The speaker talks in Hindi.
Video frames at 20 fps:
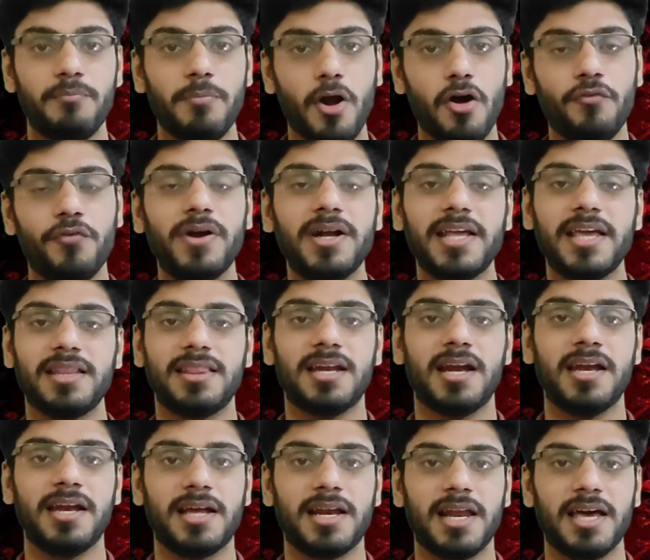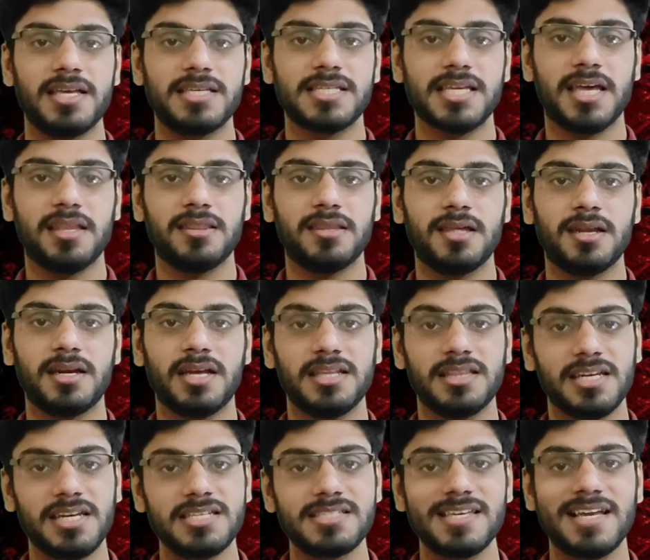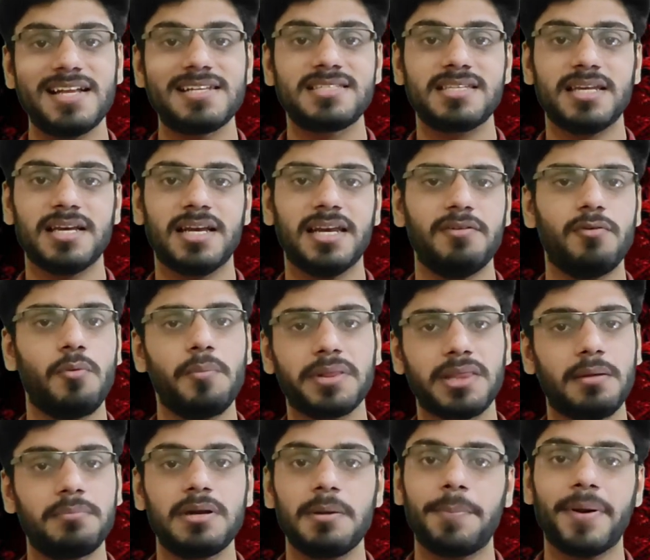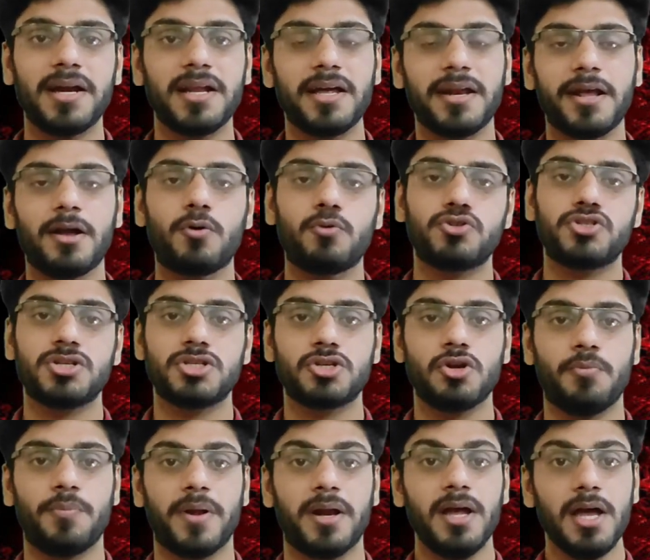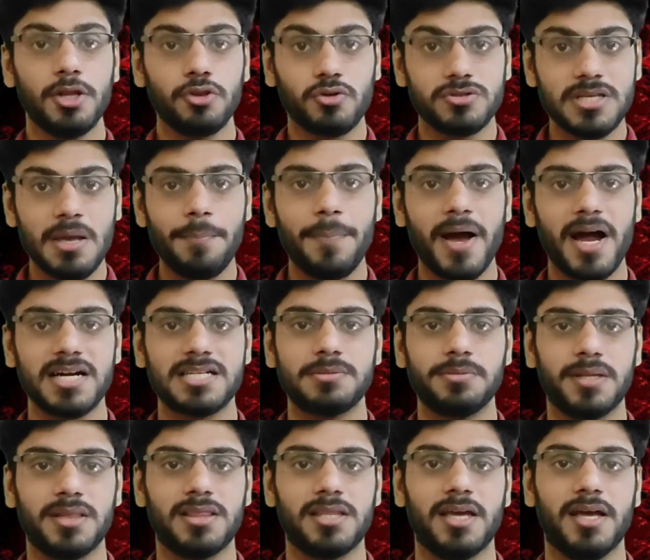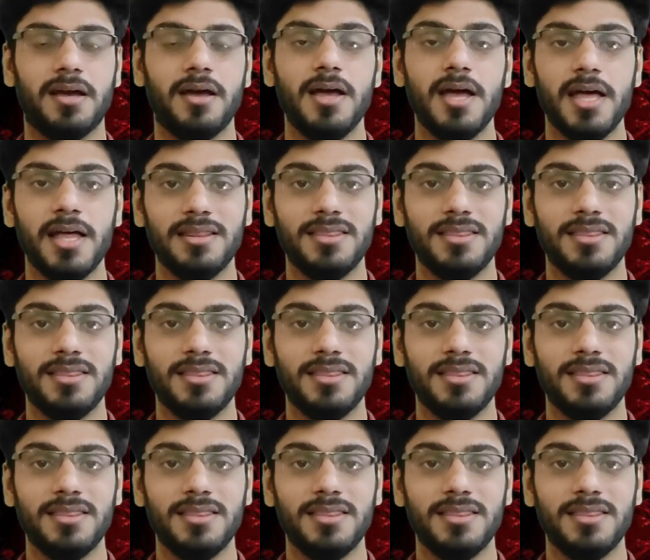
प्रॉफिट कितना निकला इसके अंदर कितनी सेल्स निकली वो मतलब डिपेंड करेगा क्वेश्चन के ऊपर तो उसके पार्ट्स बनते हैं